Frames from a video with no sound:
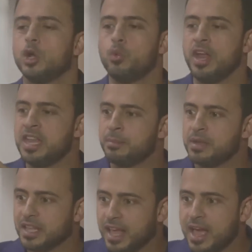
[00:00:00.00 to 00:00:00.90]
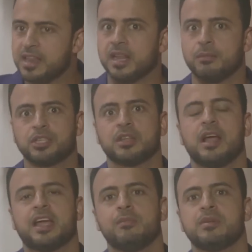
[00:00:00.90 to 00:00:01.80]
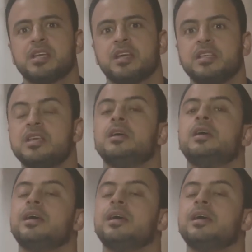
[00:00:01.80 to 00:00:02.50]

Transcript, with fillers: وإحنا بنتخانق لما تطلع كلمة زي دي